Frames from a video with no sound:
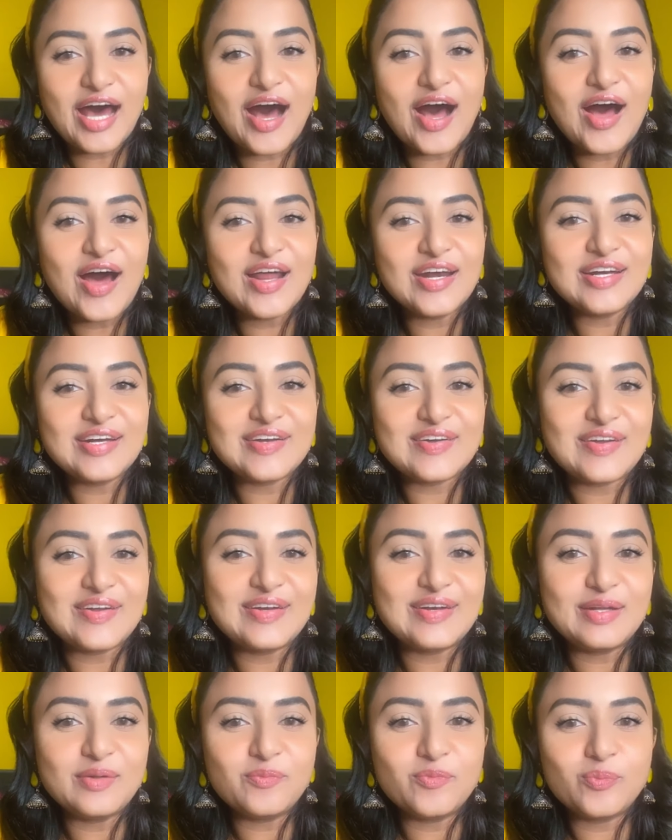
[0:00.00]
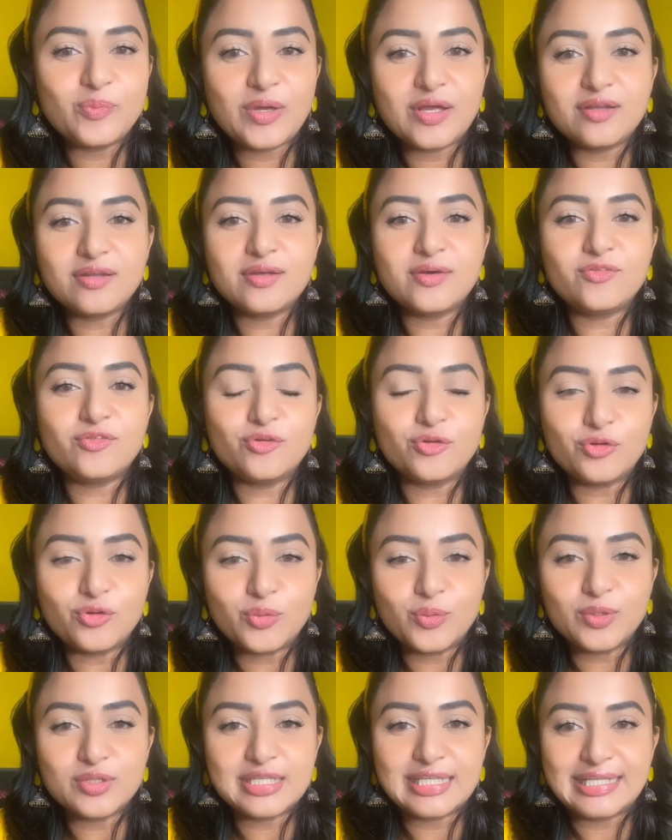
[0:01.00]
டார்க் ரெட் லிப் கலர்
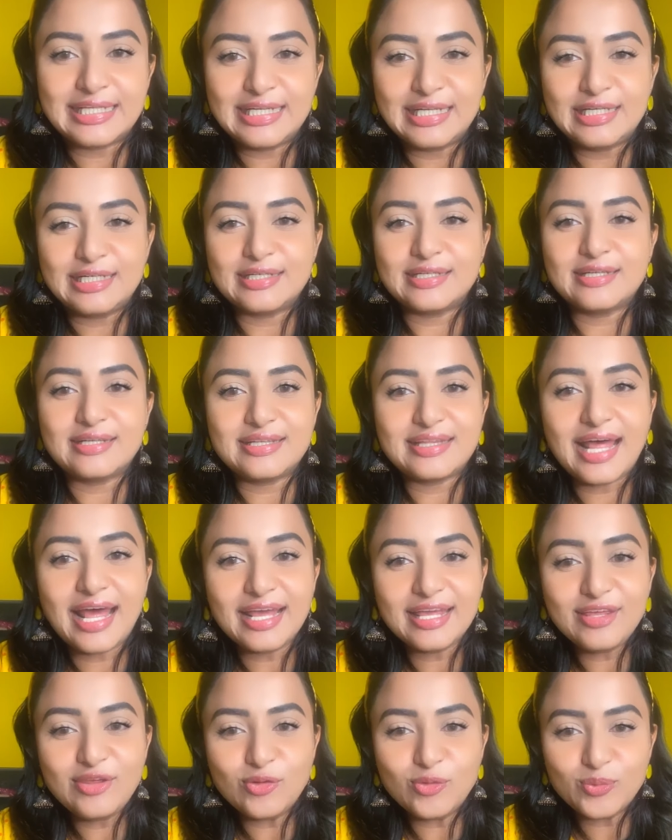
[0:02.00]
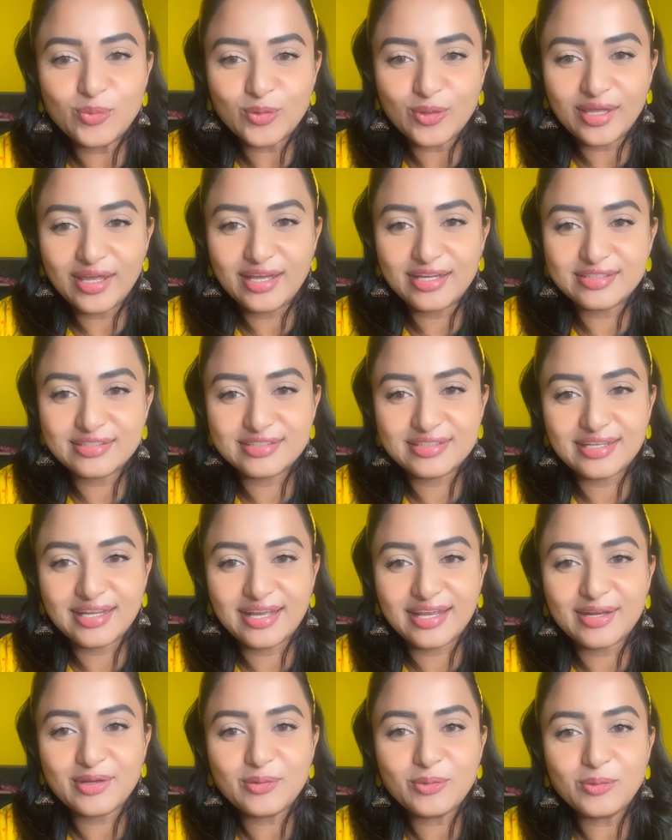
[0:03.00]
ஃபோட்டோ வாஸ் லிட் தேங்க்யூ முகேஷ்
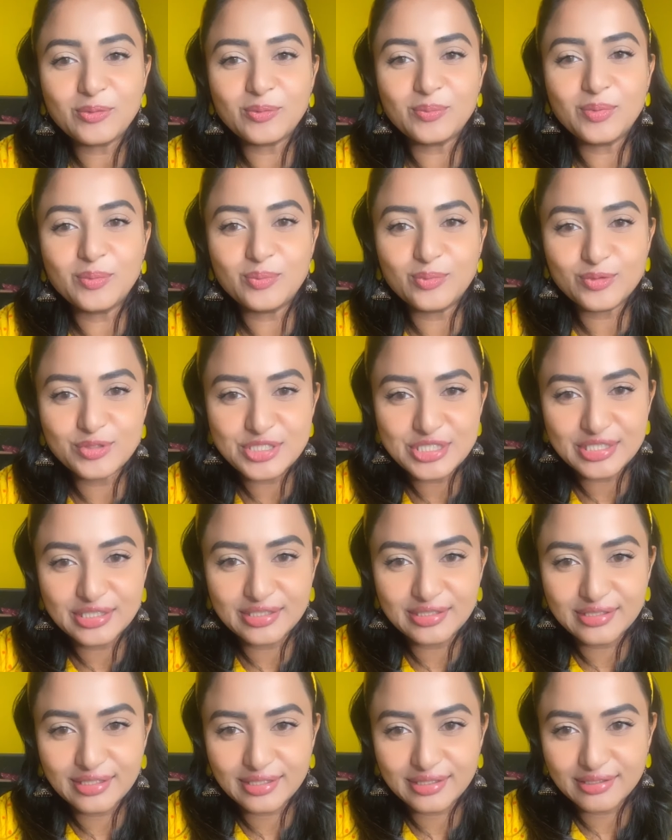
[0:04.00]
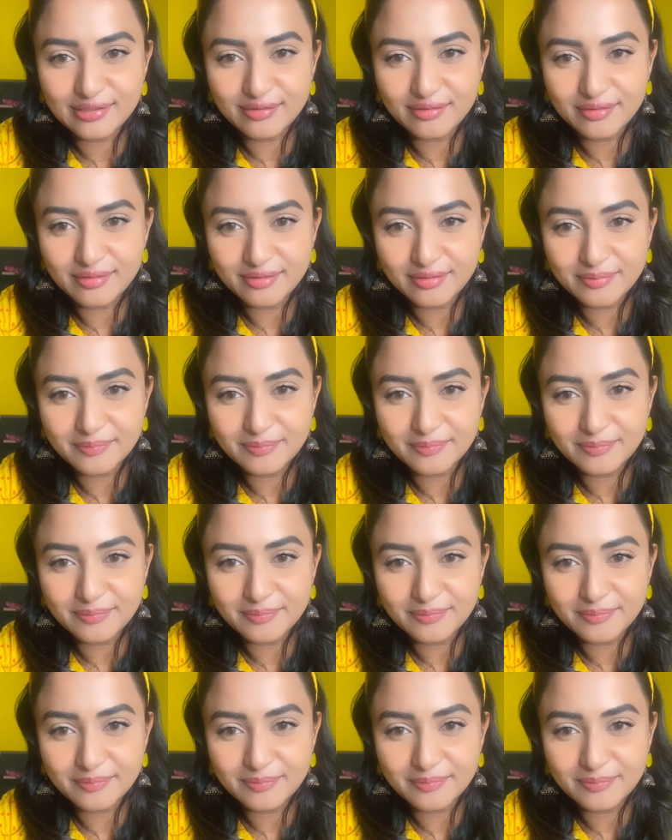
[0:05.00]
எனக்கும் ரொம்ப பிடிச்சிருந்தது அந்த